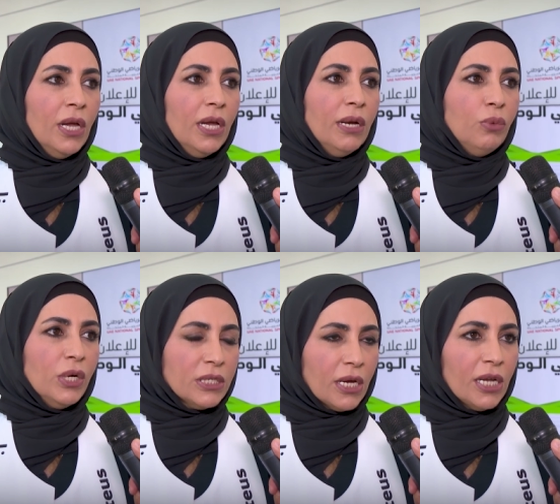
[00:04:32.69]
آه،
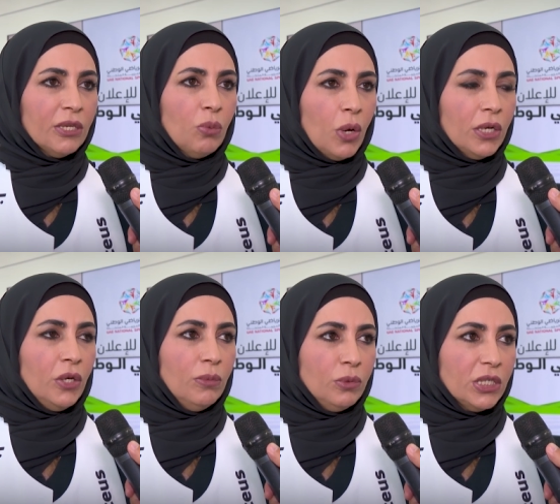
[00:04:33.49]
معسكراتهم
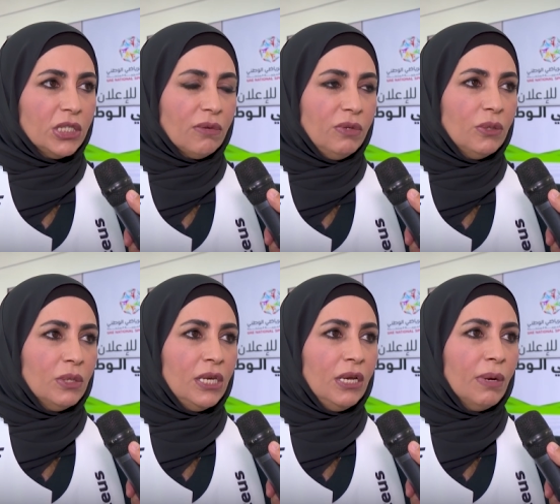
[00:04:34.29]
ومواقعهم منتشره في
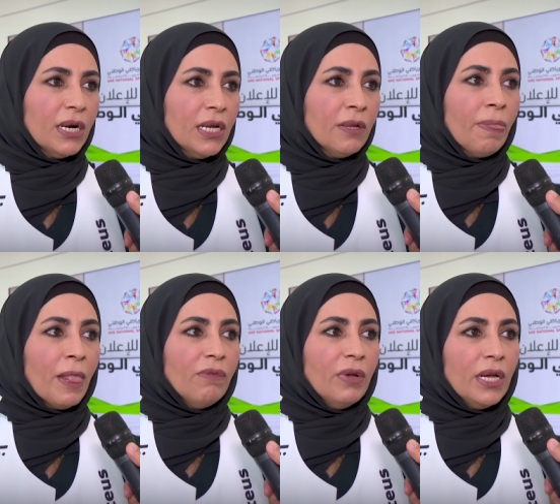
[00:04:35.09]
دوله الامارات
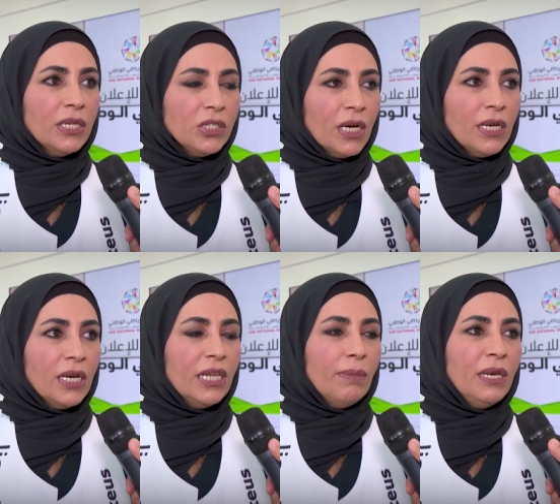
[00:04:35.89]
فان شاء الله
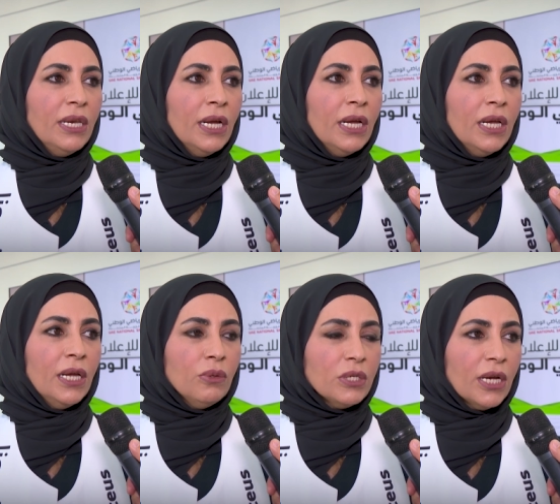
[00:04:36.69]
نتمنى
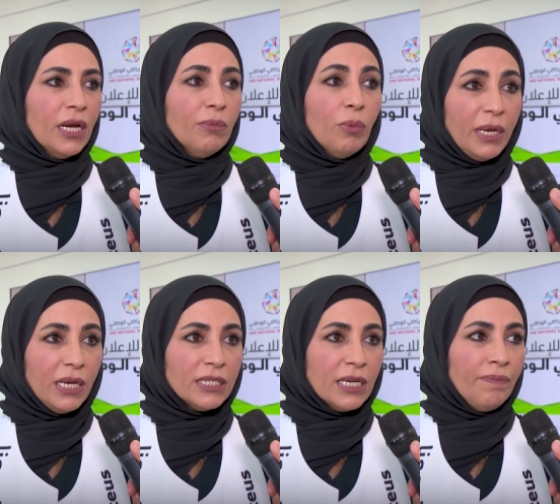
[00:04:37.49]
آه، نسخه
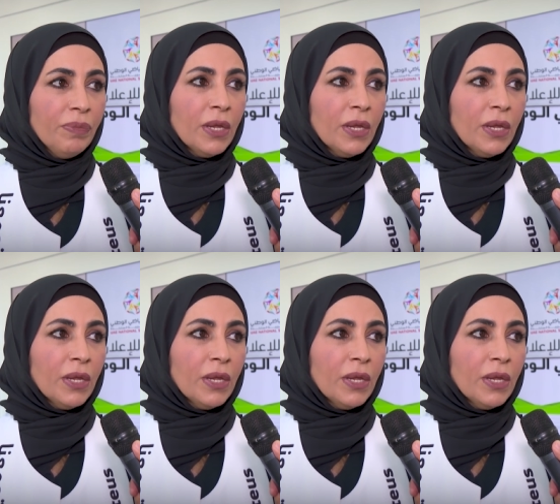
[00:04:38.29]
مميزه